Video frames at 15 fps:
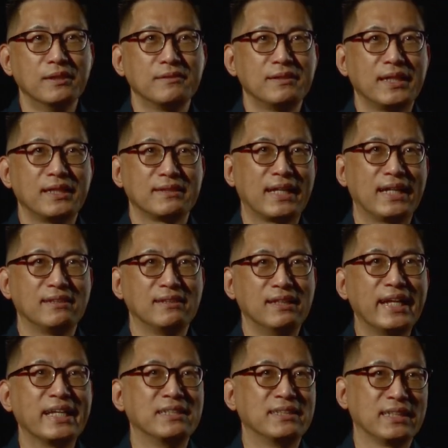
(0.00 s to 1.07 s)
那它的
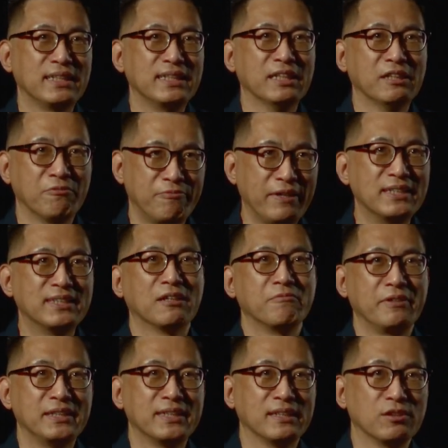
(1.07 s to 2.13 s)
类型也非常
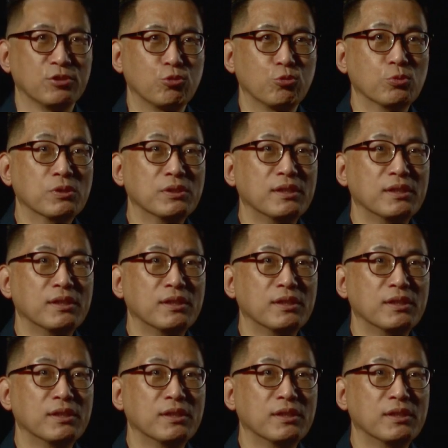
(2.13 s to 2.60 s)
非常的多，